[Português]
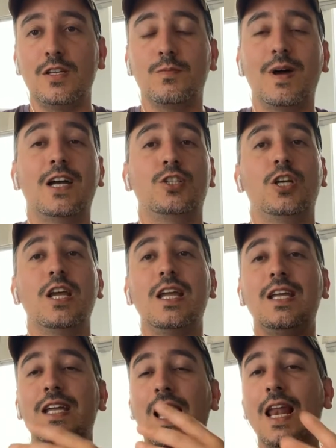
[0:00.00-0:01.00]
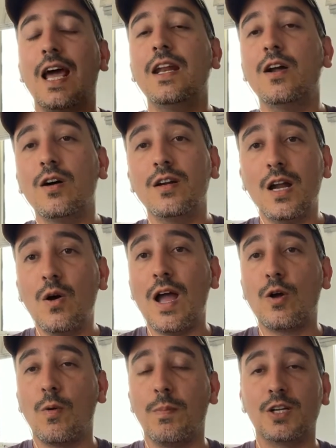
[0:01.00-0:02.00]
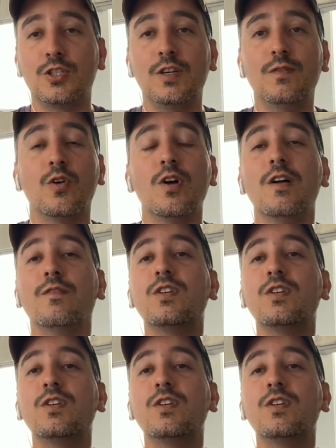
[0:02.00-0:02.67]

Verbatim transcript: Smart e ela é, não, não é compatível,